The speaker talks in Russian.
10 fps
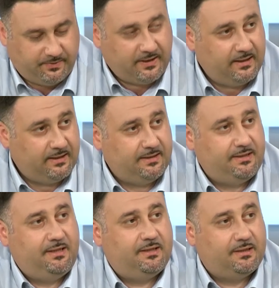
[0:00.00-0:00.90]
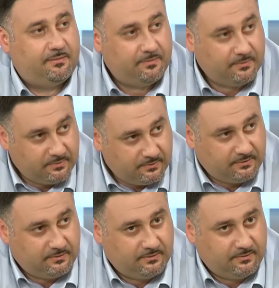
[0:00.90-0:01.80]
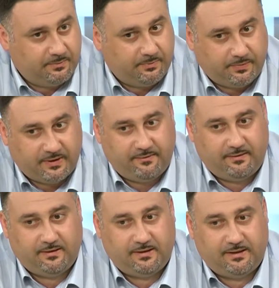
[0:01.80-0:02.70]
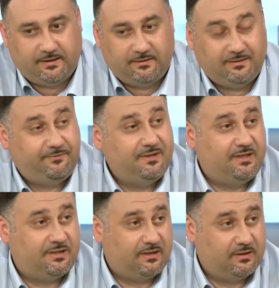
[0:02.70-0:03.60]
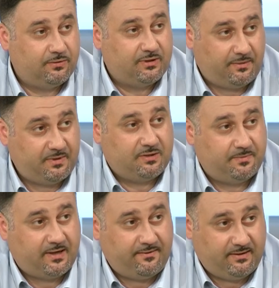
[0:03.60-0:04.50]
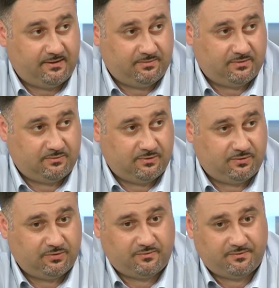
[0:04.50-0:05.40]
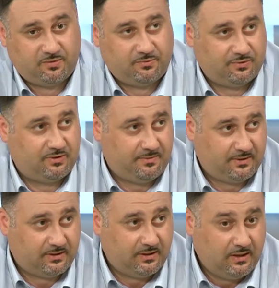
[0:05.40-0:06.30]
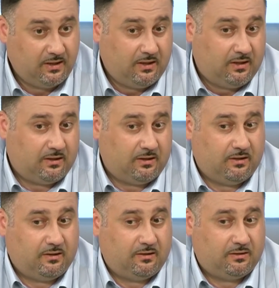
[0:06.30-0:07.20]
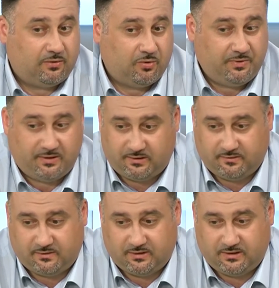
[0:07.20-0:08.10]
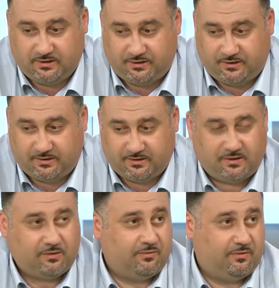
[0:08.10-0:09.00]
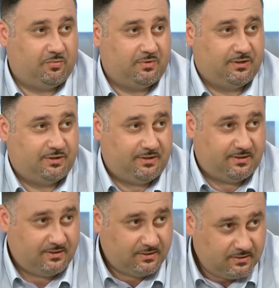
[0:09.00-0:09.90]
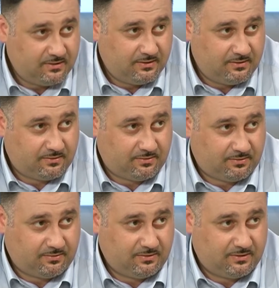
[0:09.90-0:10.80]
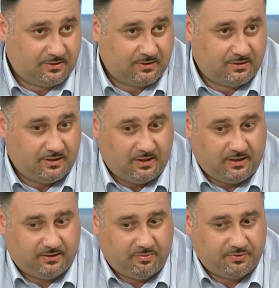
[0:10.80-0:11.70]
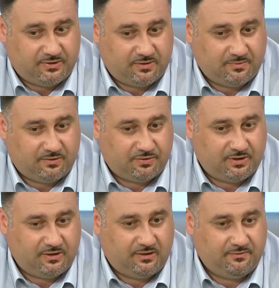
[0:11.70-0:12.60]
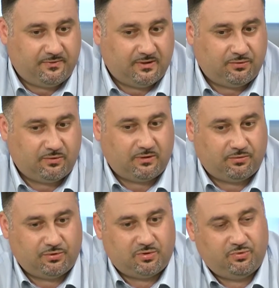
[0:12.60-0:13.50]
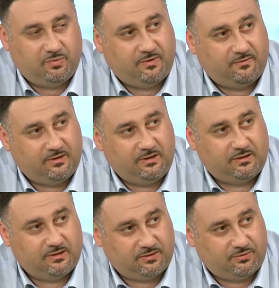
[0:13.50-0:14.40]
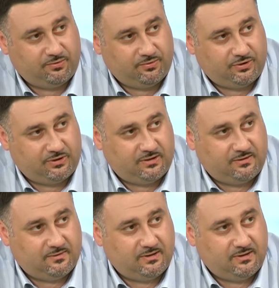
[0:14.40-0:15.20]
правильная диета, э, правильные физические нагрузки, опять же правильные, потому что тоже во всем нужна мера. Э, кроме этого, значит, здоровый образ жизни – то есть, э, допустим, нарушение лимфоотока тоже будет приводить к застою жидкости в